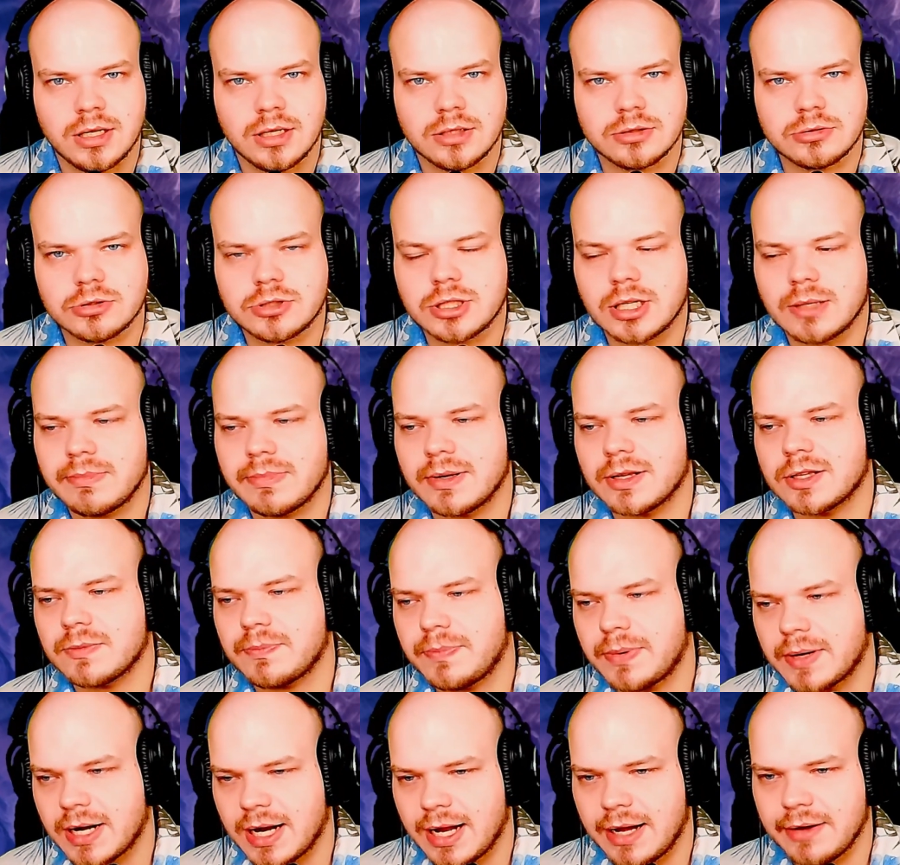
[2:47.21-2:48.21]
To trzeba
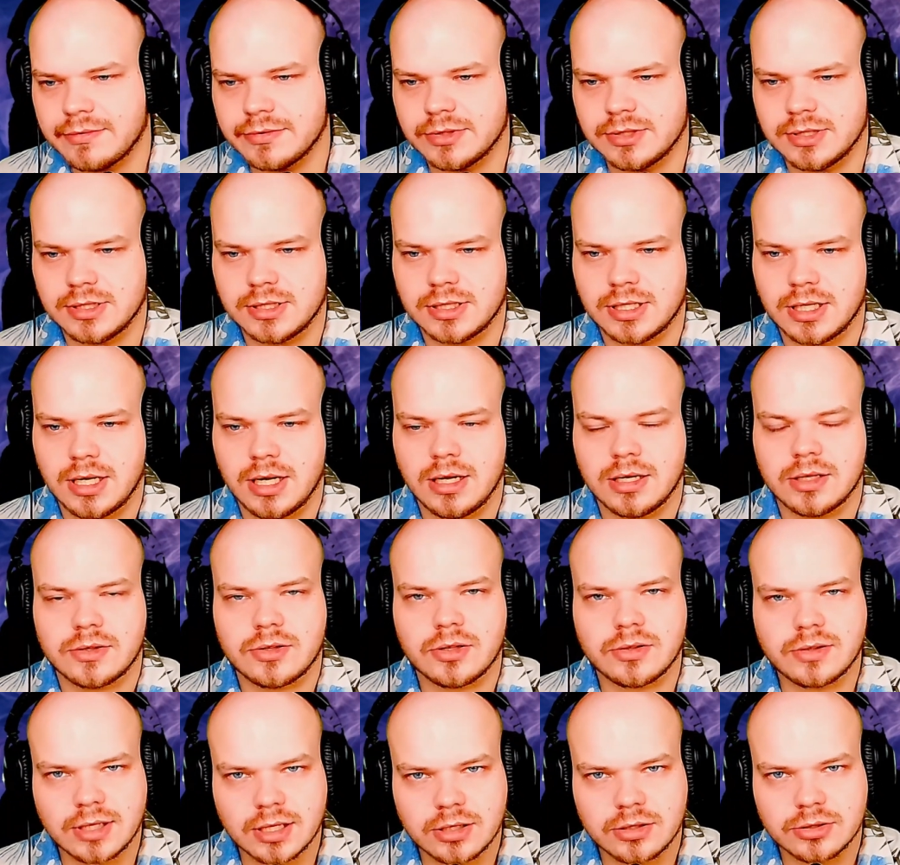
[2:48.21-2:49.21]
sprawdzić.
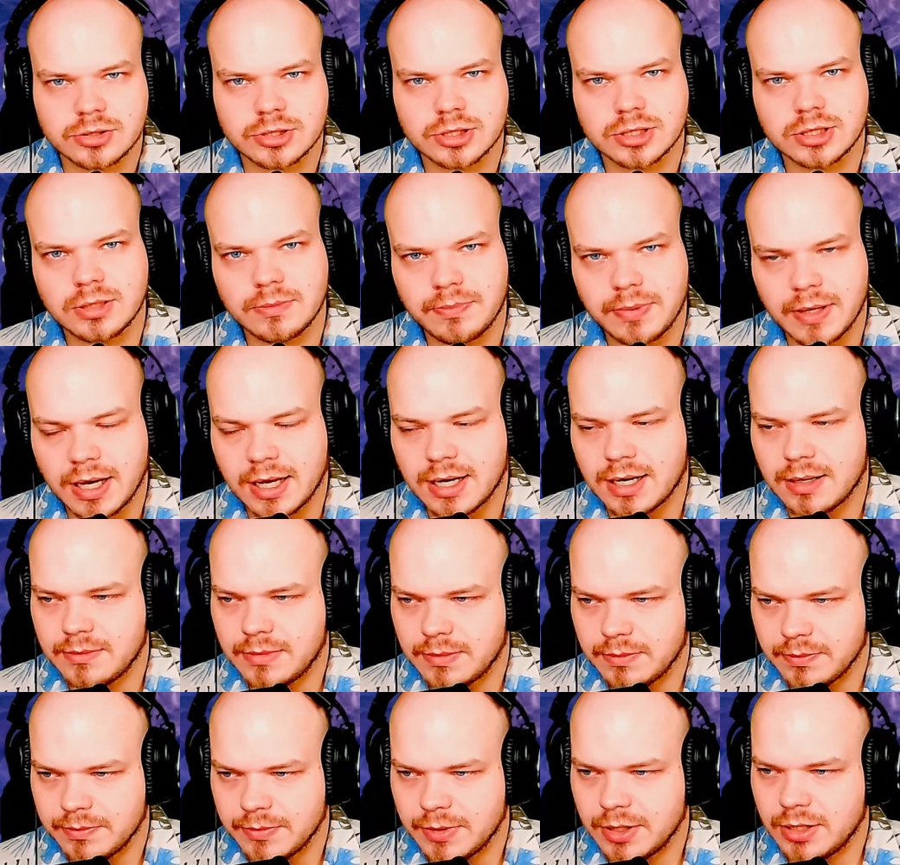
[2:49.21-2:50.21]
Co z tego, że typiara ma
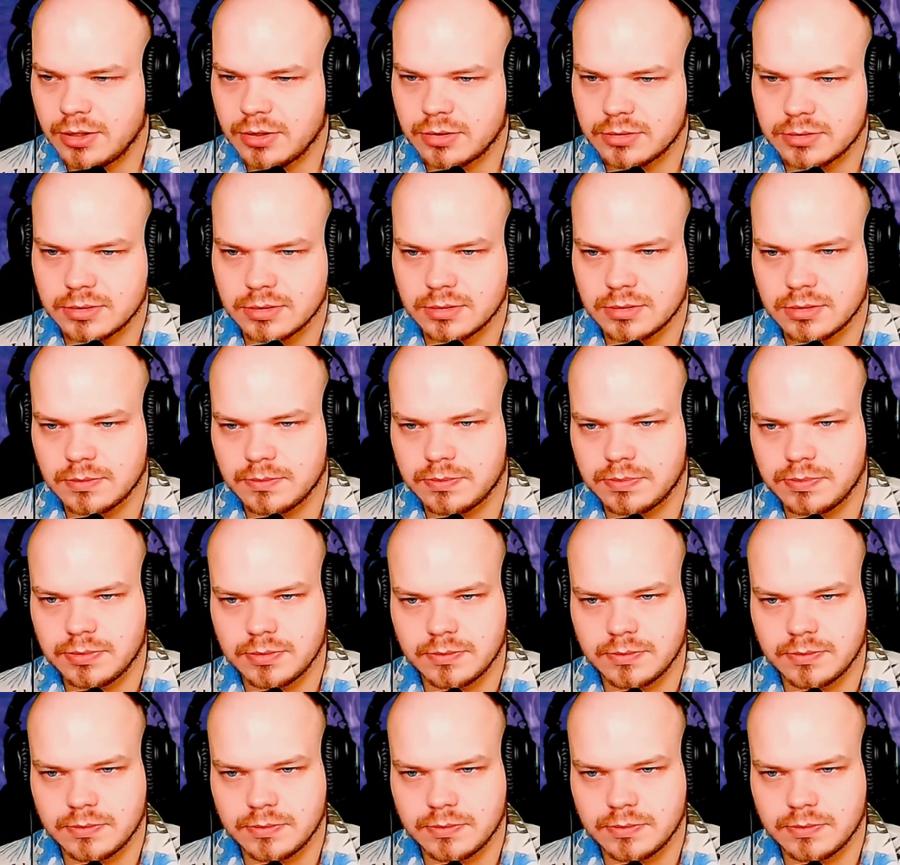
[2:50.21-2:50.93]
milion